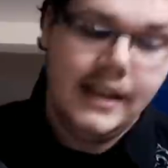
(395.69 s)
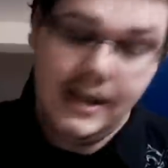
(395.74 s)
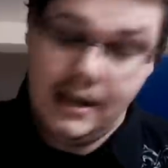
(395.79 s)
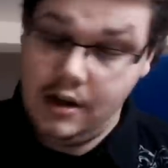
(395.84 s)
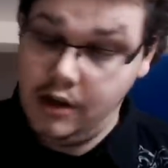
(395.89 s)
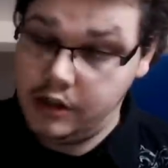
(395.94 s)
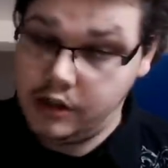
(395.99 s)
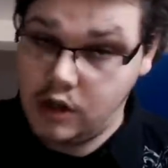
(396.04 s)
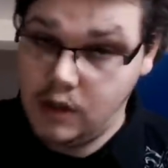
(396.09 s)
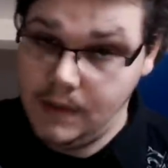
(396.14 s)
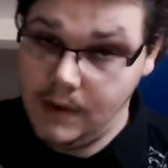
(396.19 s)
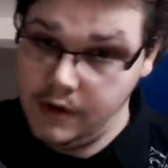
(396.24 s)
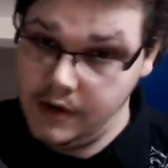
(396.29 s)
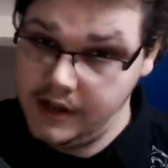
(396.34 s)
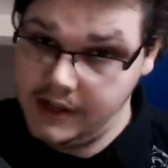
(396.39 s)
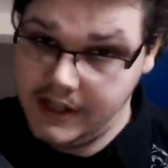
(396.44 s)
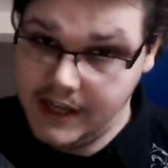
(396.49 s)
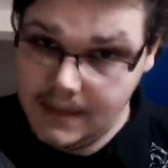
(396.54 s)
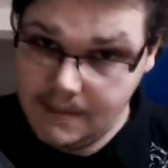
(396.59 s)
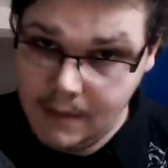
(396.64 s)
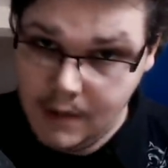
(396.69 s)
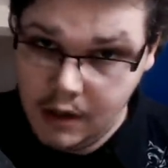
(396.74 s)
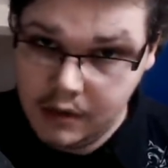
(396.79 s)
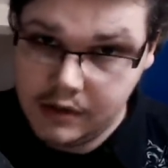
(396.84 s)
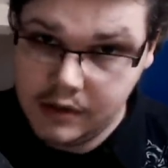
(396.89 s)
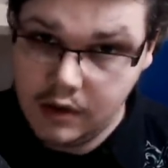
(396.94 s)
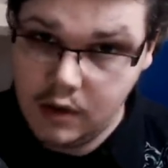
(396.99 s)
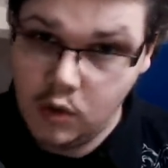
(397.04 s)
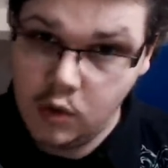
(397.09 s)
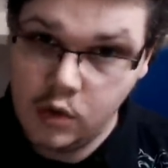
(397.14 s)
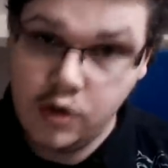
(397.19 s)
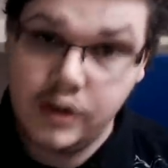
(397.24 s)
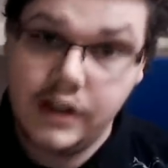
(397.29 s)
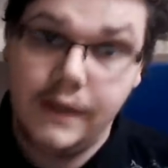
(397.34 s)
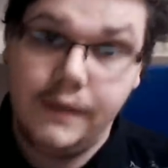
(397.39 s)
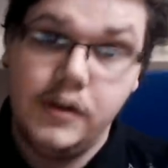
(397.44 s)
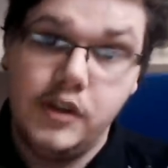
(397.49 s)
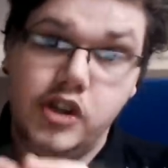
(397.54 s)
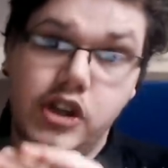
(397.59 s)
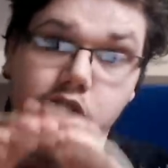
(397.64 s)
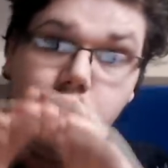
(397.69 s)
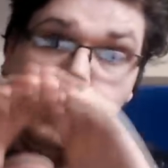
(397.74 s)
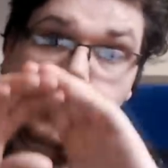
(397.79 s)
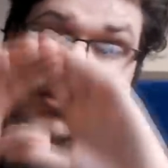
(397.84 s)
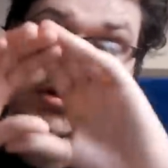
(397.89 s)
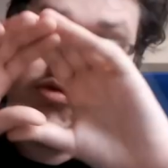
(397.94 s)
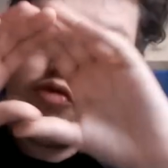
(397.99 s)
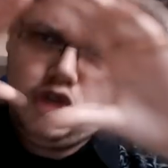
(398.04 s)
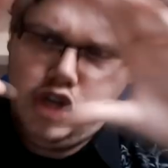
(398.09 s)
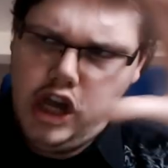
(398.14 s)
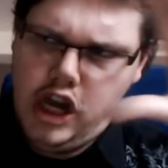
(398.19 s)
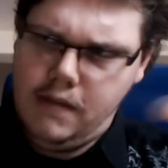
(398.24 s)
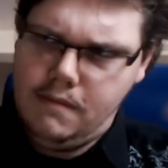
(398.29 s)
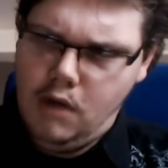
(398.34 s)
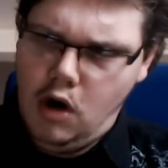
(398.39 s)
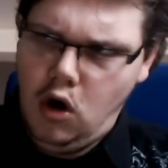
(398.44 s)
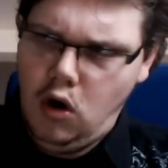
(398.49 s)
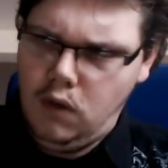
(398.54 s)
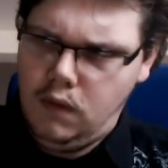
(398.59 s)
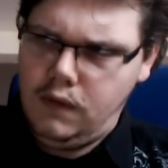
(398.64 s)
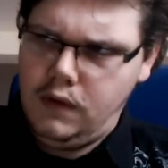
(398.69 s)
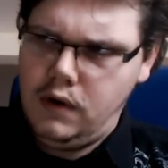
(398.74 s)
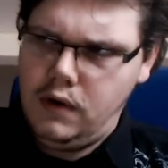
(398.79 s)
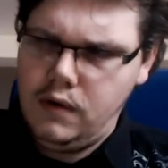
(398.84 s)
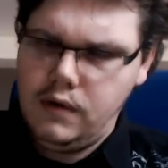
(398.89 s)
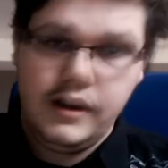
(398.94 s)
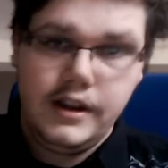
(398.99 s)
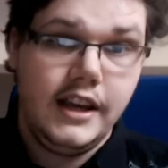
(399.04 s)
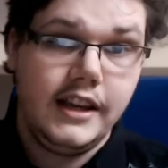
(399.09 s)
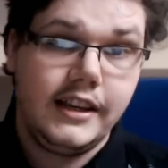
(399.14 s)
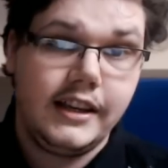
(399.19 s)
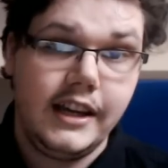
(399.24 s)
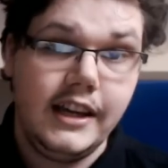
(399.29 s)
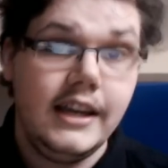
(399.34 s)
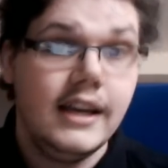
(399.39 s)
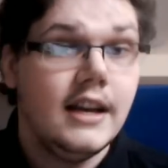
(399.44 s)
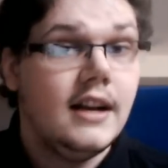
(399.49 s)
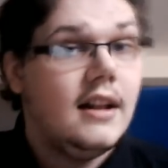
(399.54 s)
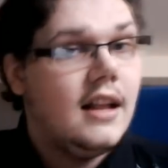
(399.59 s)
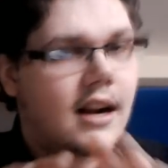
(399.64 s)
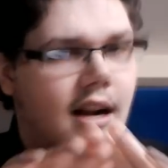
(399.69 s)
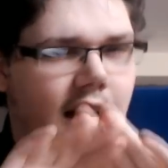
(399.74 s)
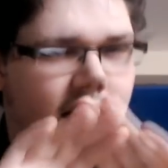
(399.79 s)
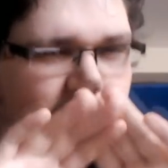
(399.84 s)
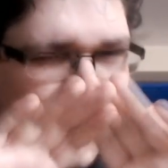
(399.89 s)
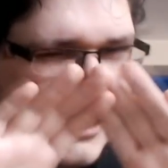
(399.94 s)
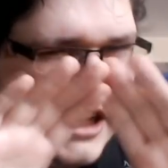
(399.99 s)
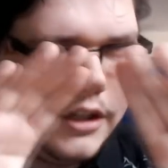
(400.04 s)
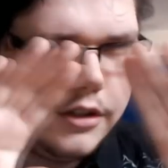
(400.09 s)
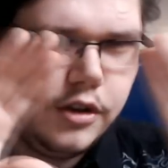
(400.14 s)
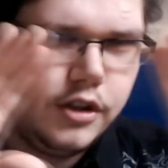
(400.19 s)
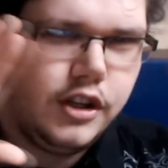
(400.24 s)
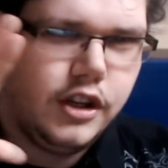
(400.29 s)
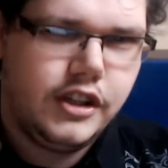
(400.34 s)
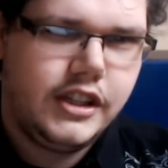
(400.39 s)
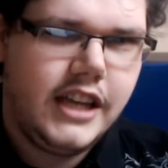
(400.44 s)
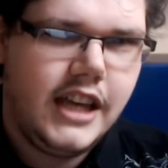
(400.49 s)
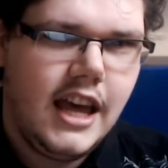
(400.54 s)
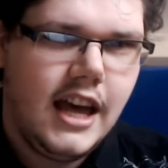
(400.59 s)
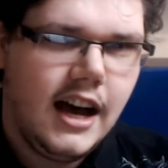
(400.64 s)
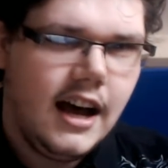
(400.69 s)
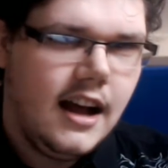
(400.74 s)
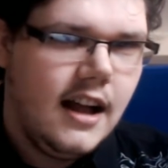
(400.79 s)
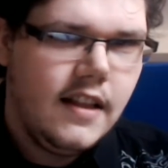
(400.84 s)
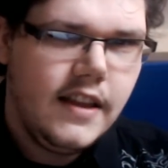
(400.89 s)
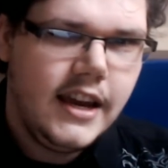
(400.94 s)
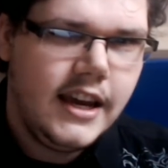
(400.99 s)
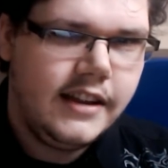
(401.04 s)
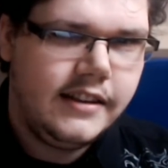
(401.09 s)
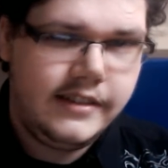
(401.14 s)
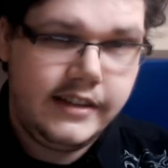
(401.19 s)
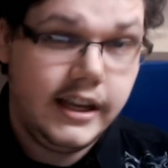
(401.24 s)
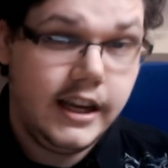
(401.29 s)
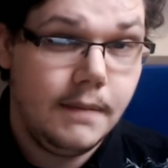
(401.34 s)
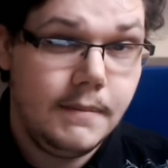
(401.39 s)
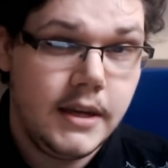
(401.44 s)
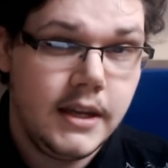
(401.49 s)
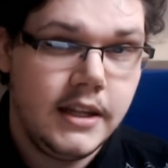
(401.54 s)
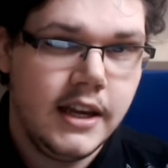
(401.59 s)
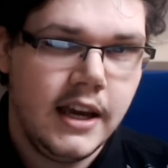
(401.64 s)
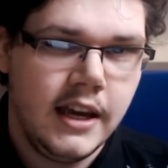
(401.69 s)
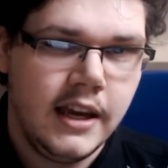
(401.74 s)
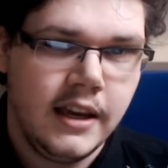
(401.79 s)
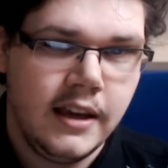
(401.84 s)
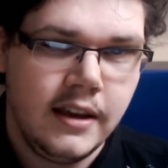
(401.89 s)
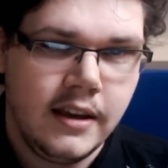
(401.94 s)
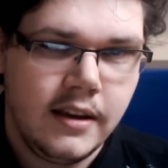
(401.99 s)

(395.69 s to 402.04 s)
Et lorsque Bayonetta est morte, au lieu d'afficher juste « Game Over », il a écrit « La chasse aux sorcières est terminée ».